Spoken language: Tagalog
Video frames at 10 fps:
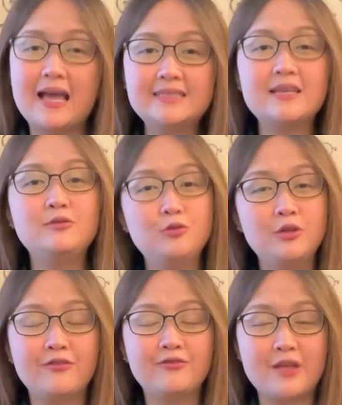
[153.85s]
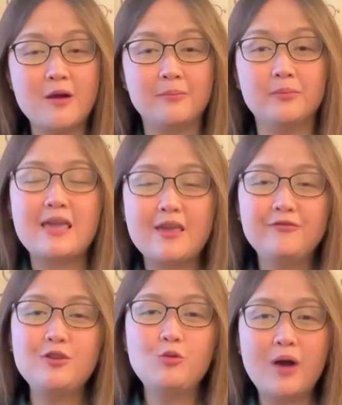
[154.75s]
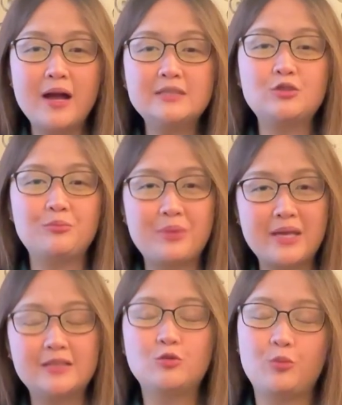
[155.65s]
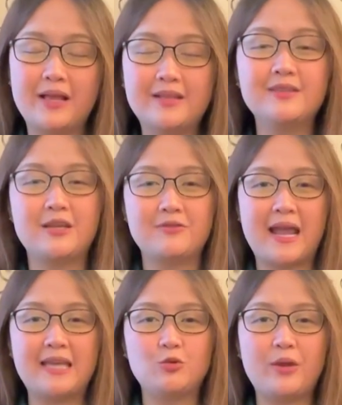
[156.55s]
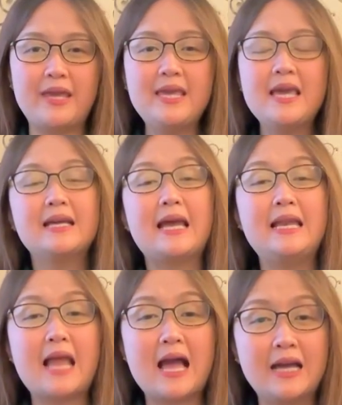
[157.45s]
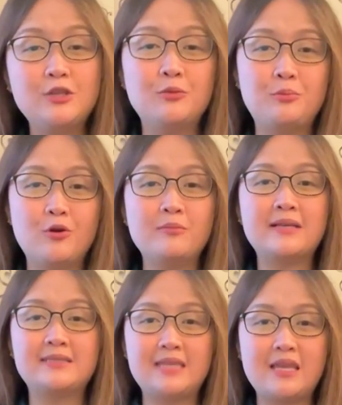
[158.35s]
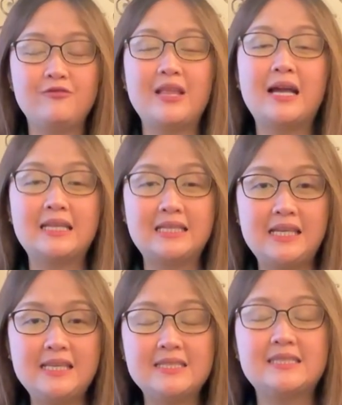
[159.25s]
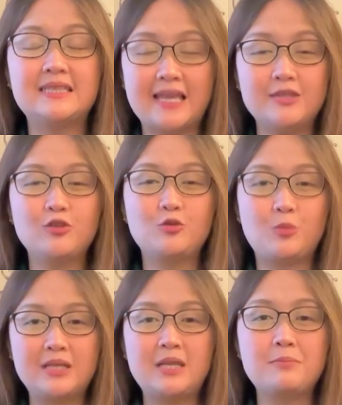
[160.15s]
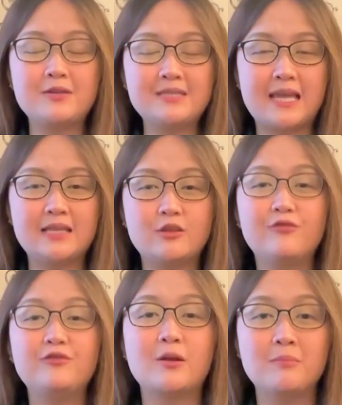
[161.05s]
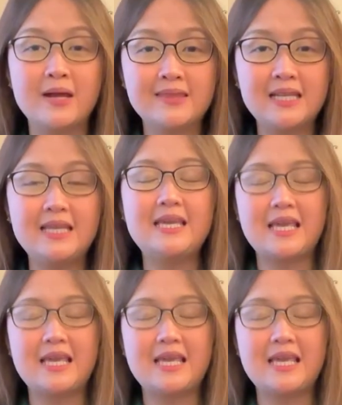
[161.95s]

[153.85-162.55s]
As a rule of thumb, if you want to build wealth the right way, kailangan nyo pong mag-save ng at least 10 to 20% of your monthly